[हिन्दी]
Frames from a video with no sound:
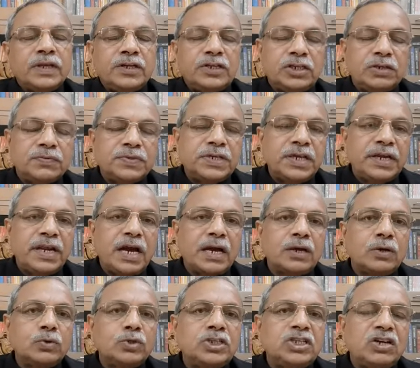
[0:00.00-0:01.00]
शिवसेना
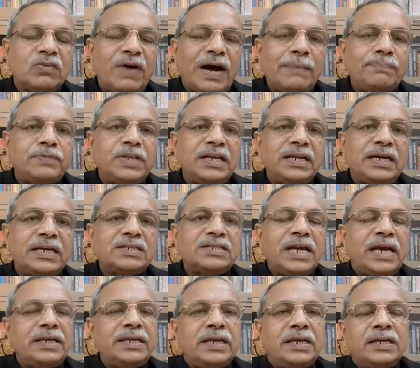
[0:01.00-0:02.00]
को जवाब देना
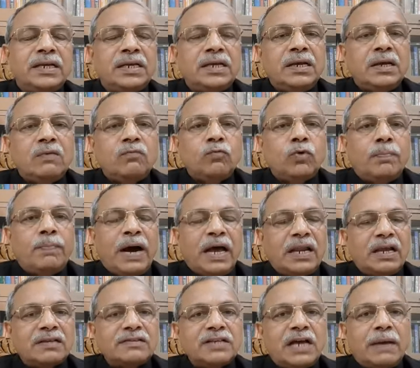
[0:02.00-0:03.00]
चाहिए वो
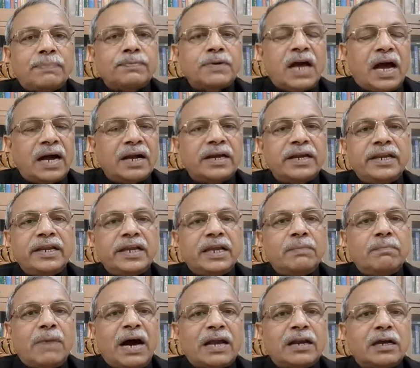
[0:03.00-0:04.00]
बाला साहब ठाकरे के
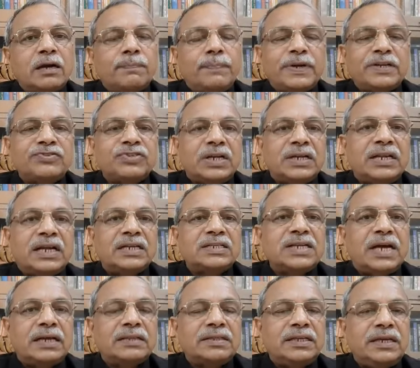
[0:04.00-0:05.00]
मार्ग पर चलना
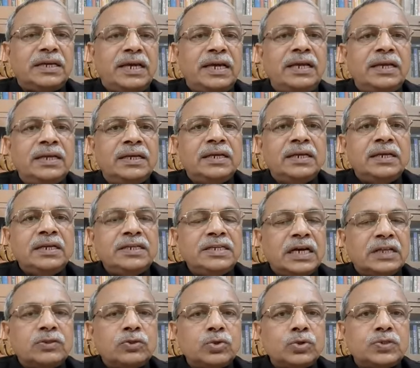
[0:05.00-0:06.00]
चाहती है
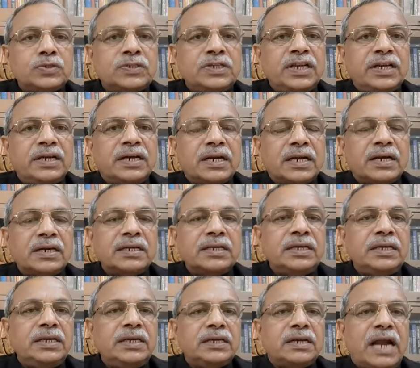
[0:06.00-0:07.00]
या तुष्टिकरण
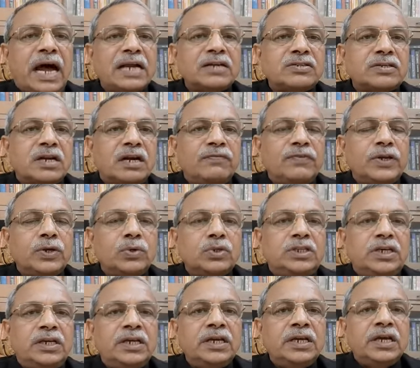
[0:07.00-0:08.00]
की राष्ट्र
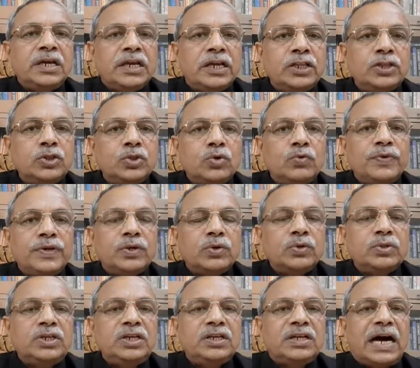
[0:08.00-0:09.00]
विरोधी हिंदू
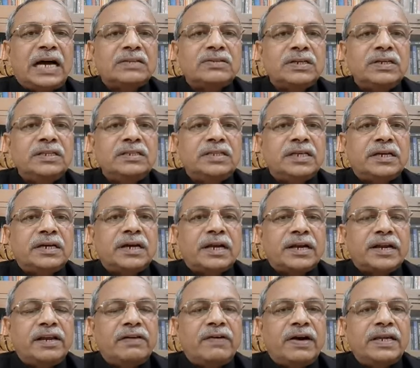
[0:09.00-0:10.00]
विरोधी राजनीति
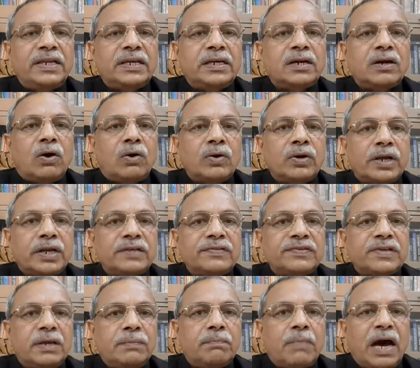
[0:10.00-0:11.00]
करने वाली कांग्रेस
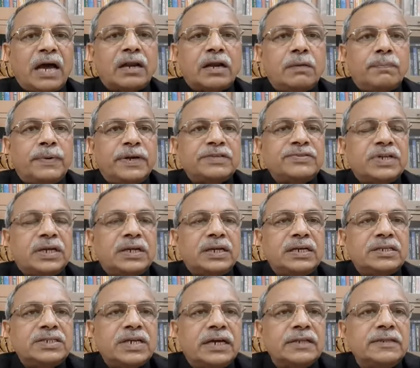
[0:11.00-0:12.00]
के मार्ग पर चलना
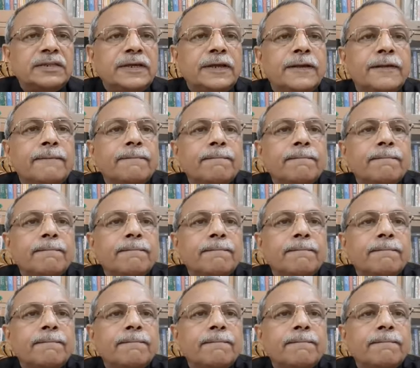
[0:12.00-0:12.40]
चाहती है